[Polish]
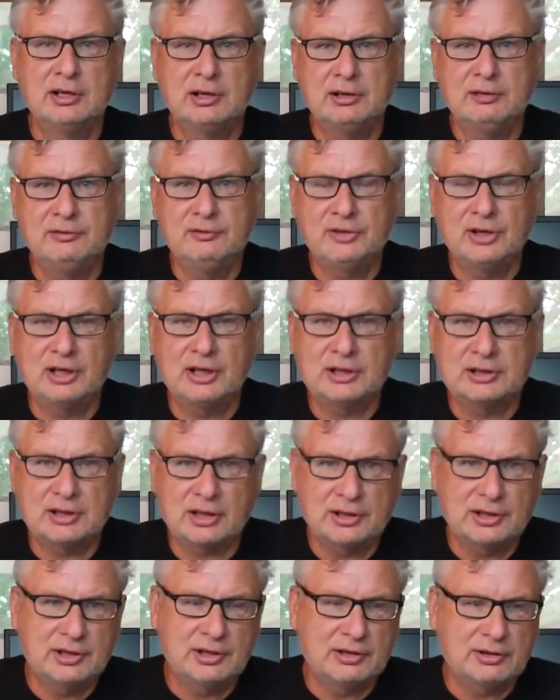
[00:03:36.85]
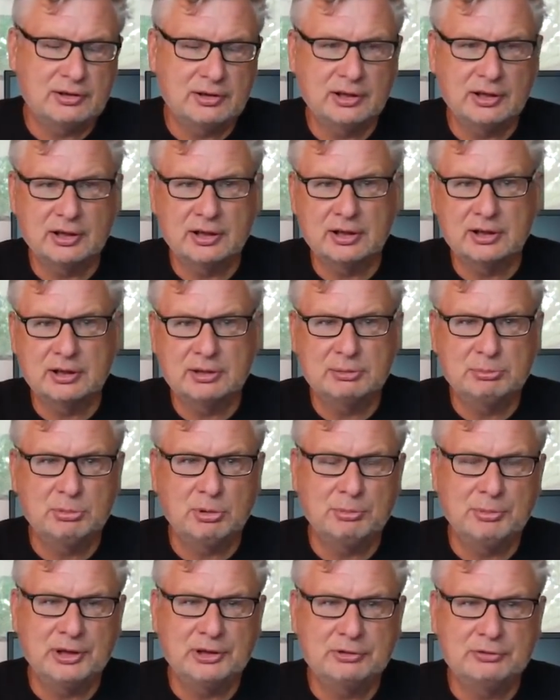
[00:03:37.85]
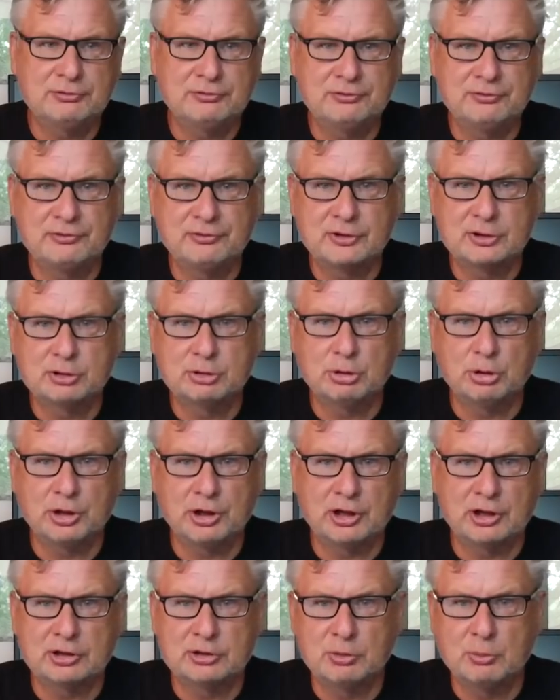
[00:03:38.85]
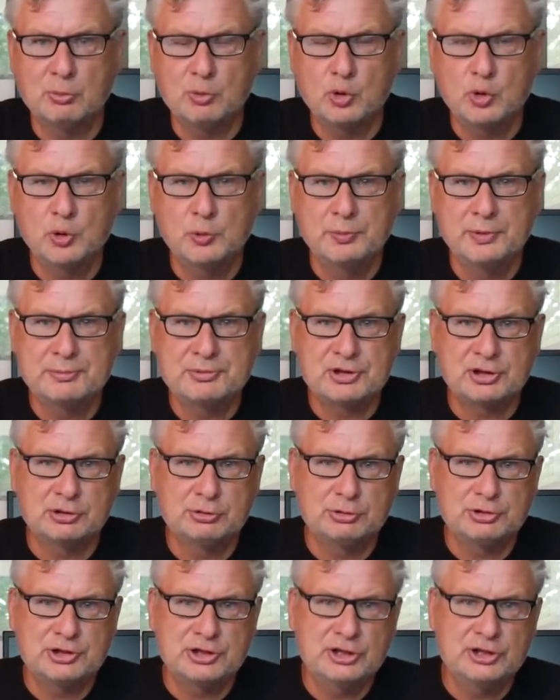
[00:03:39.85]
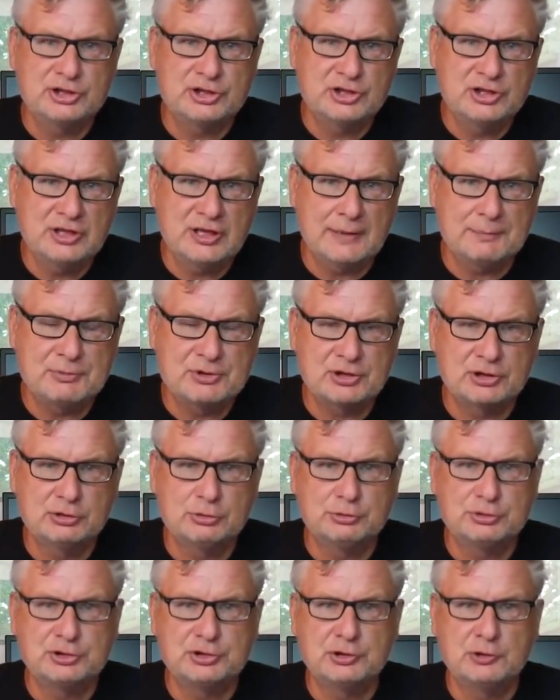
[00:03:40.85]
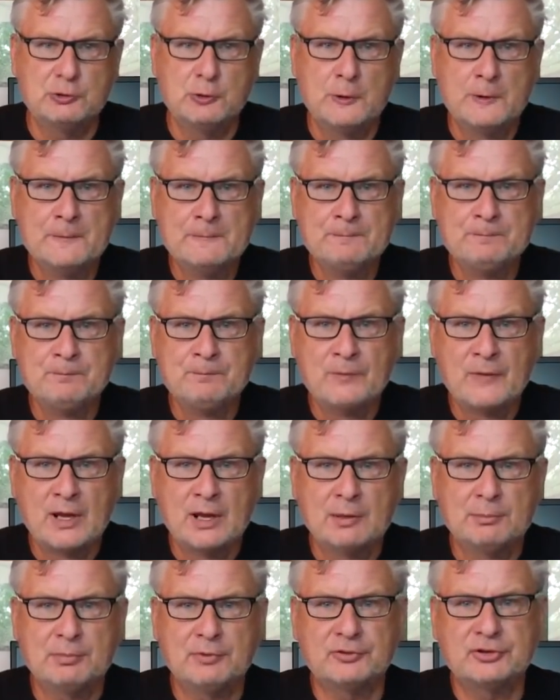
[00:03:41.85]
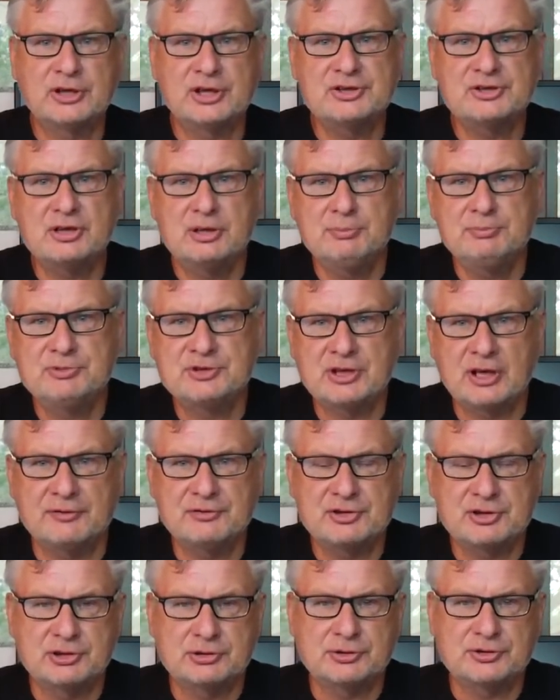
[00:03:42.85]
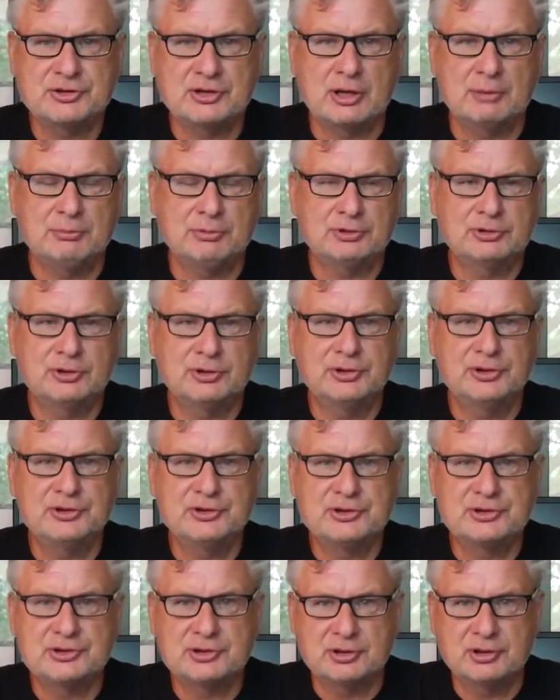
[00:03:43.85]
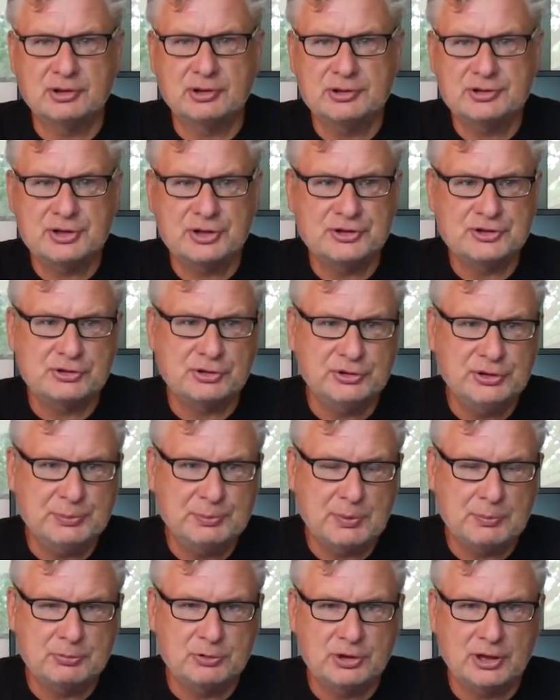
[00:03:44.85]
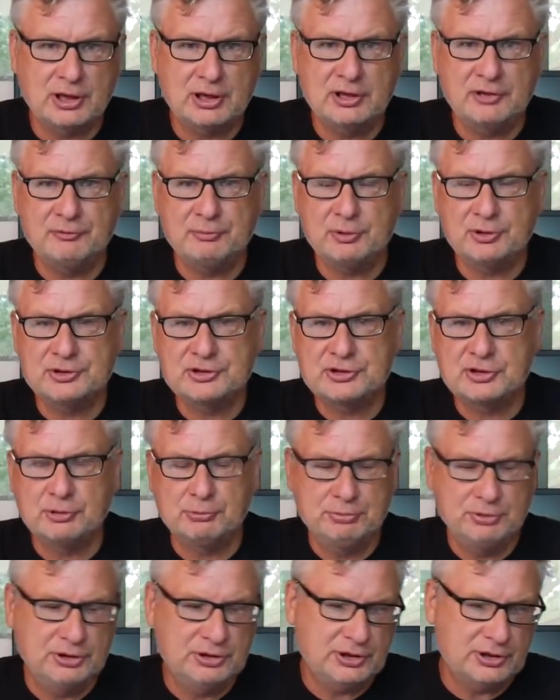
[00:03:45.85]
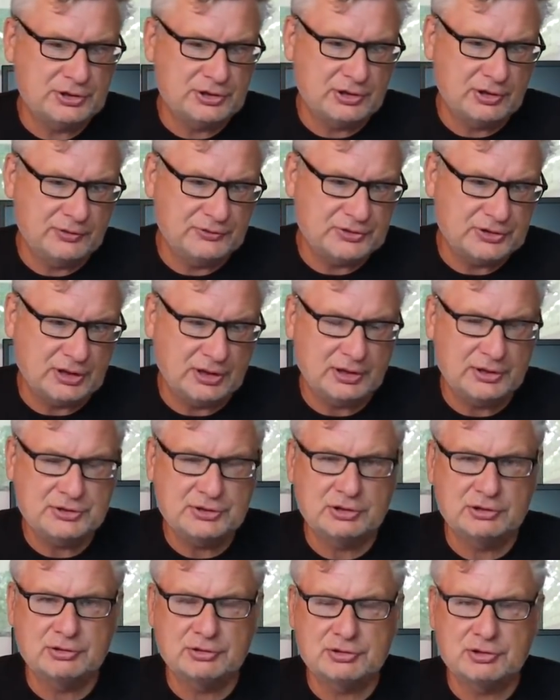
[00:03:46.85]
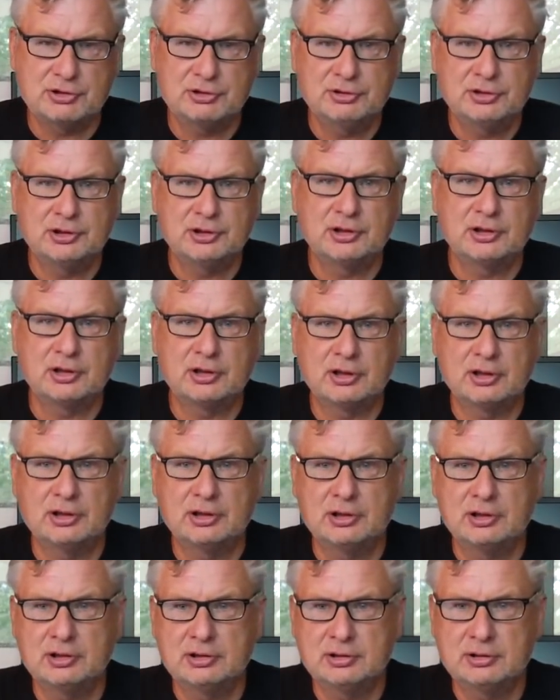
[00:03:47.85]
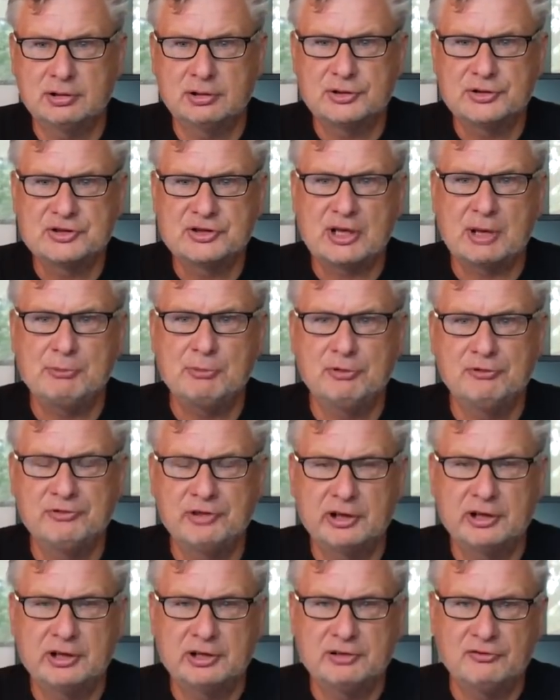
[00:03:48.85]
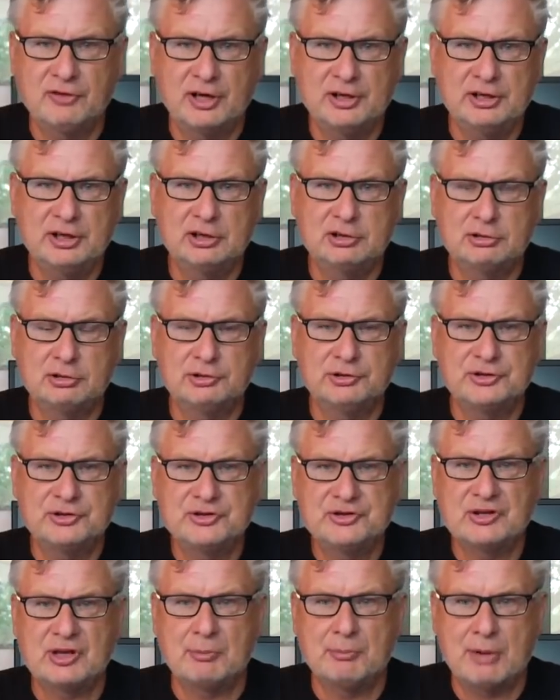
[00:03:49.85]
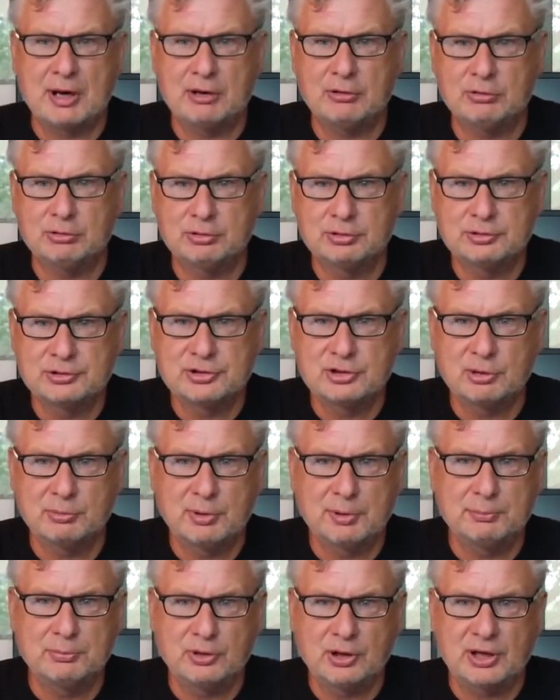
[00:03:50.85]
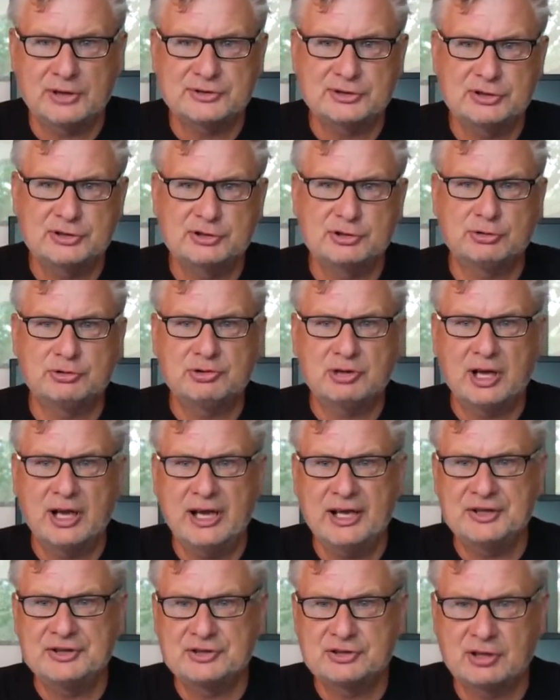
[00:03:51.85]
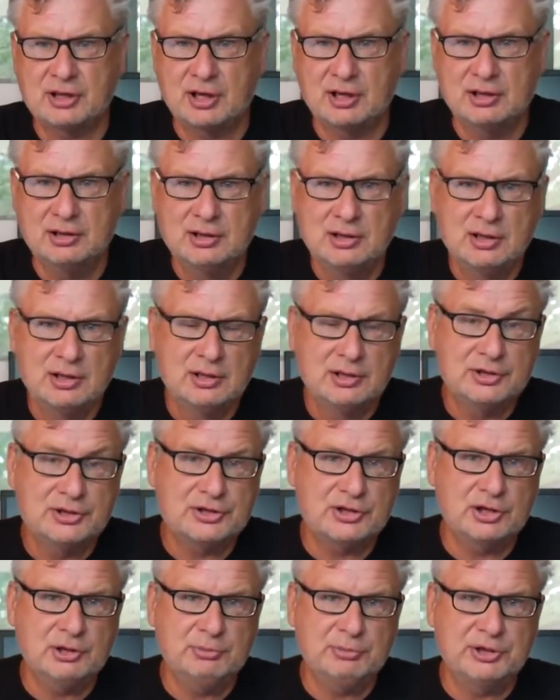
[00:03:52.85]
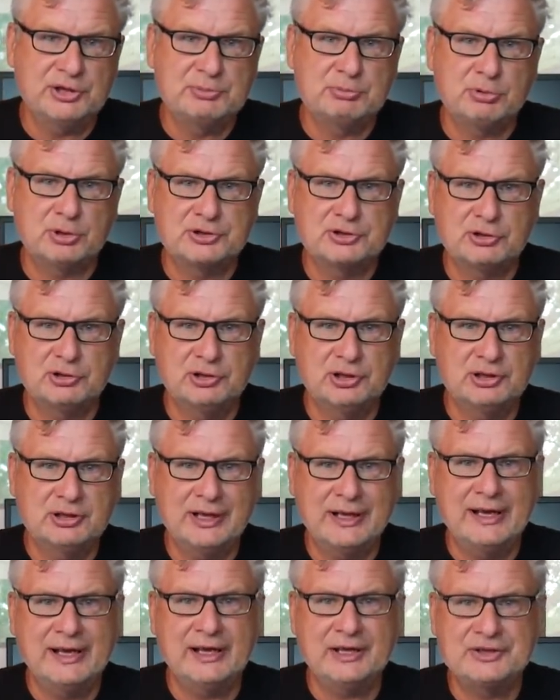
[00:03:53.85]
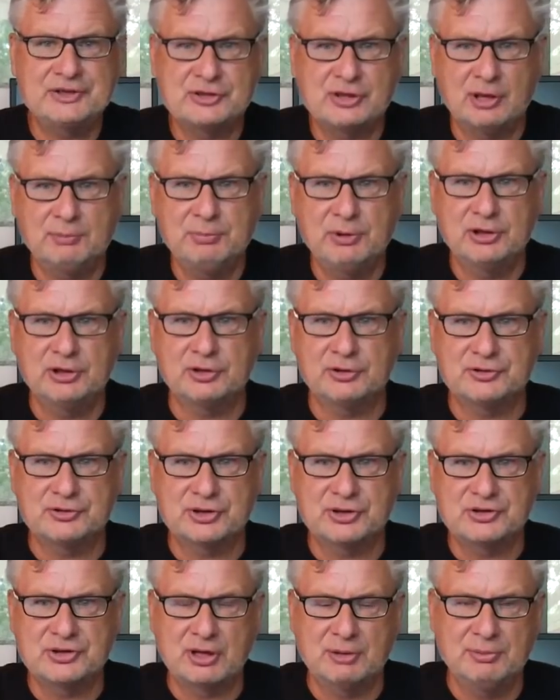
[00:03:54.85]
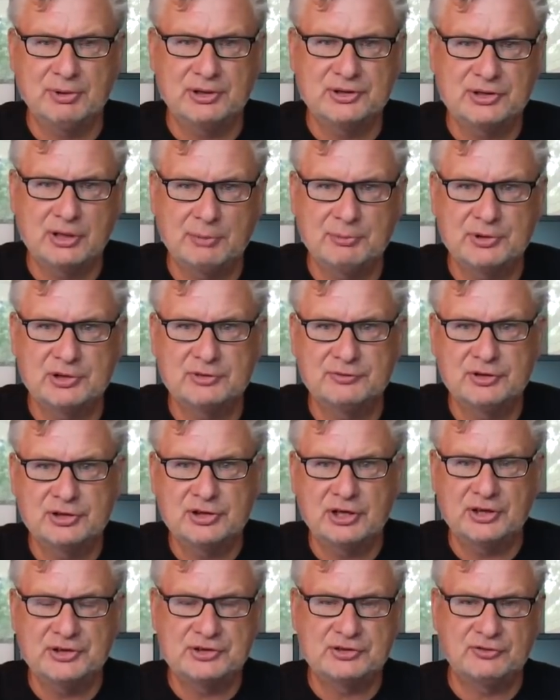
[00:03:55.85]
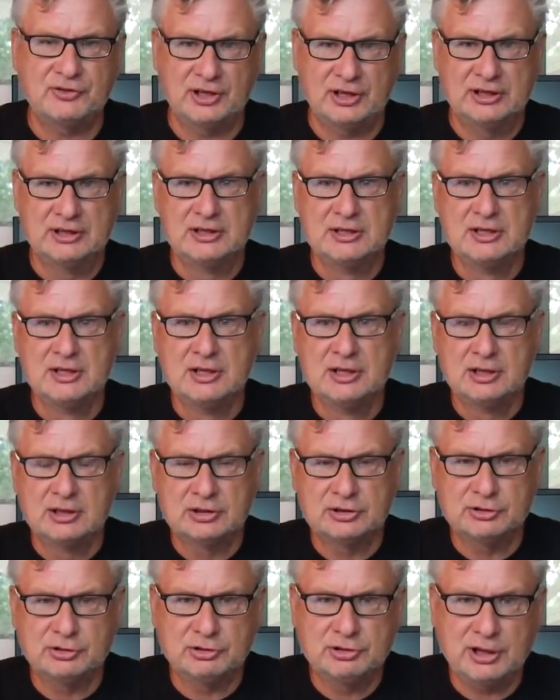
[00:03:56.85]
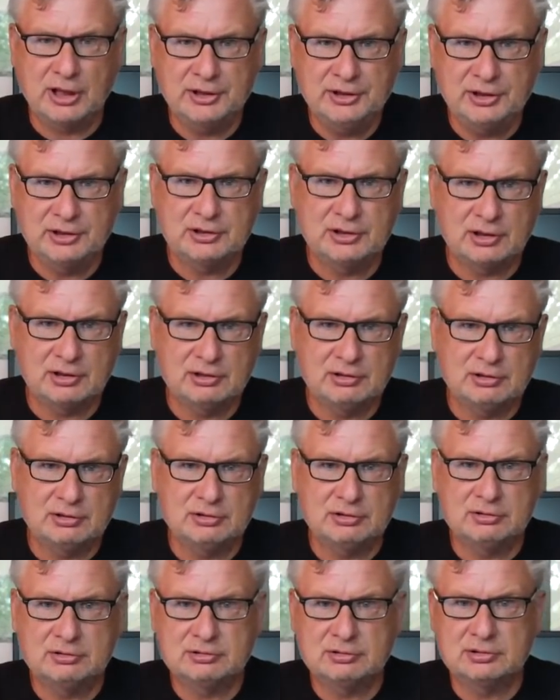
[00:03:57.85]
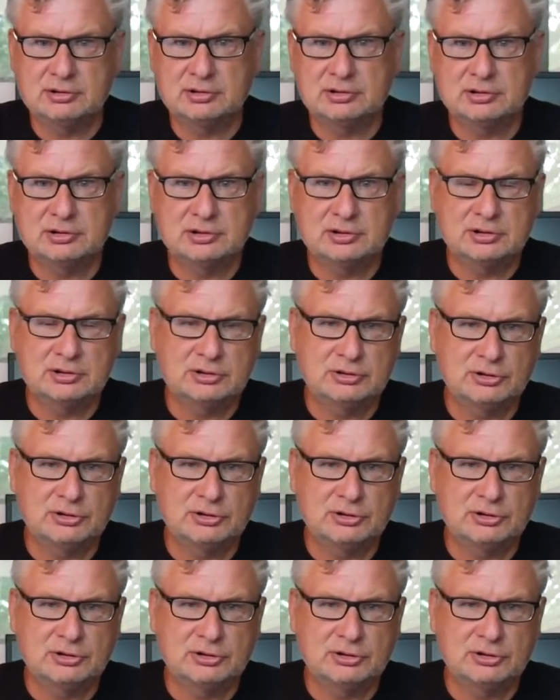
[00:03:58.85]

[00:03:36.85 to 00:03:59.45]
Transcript: wiele takich e, momentów, w których no, mógłby przydusić, nie przydusił. Powtarzam zawsze to samo. To jest e, często niepopularna w Polsce opinia, że w Stanach Zjednoczonych e, samo wygrywanie to jest za mało. Trzeba pokazać coś ekstra żeby mieć płacone te ekstra pieniądze. Same, same zwycięstwa, dodanie tego e,